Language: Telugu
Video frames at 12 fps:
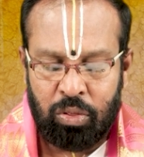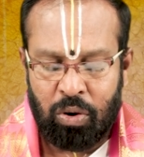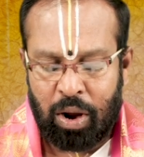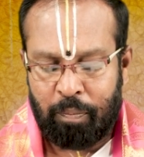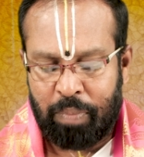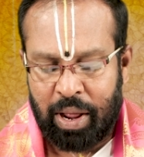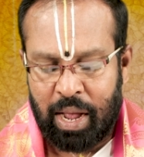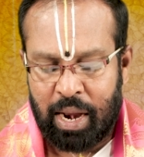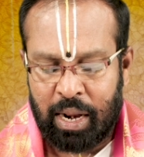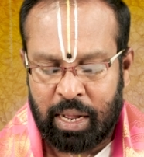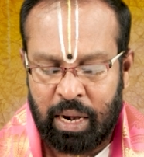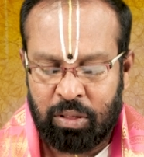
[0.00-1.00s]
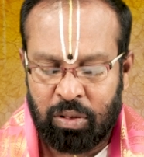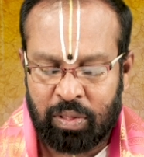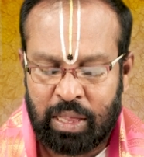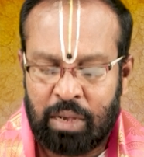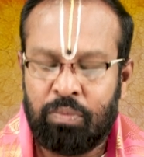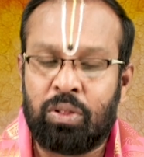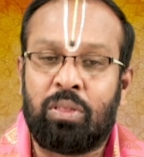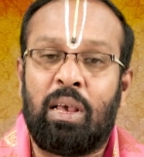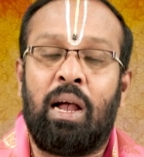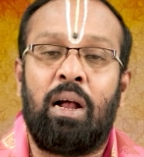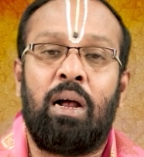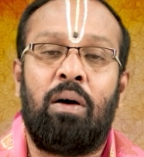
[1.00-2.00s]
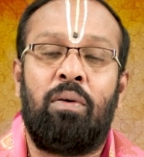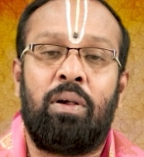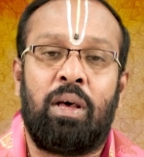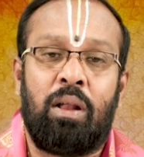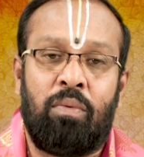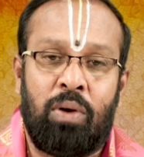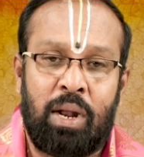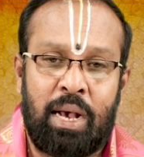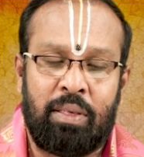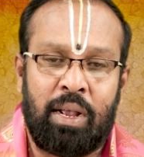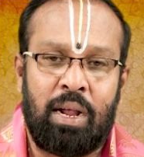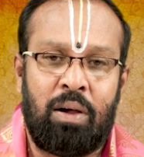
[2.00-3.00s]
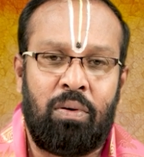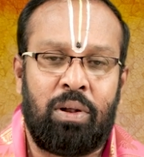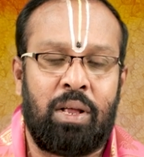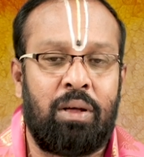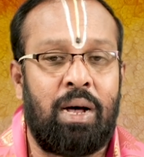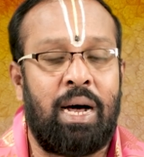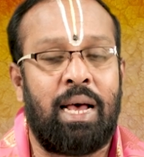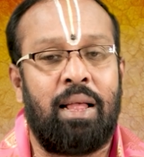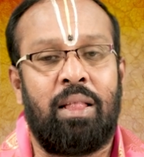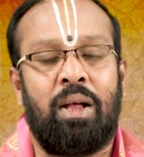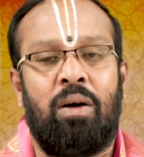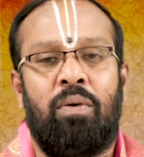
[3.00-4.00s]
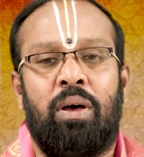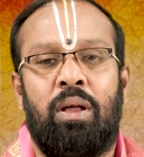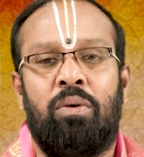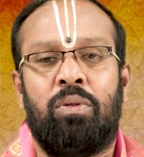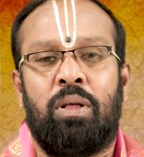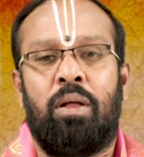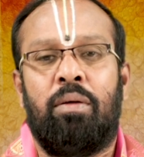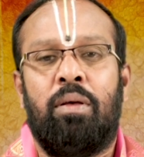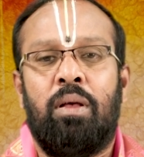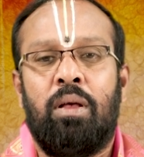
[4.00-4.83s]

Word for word: దూర ప్రయాణాలు కలిసి వస్తే ఉత్సాహంగా ఉంటారు ఉల్లాసంగా ఉంటారు ఆనందంగా ఉండగలుగుతారు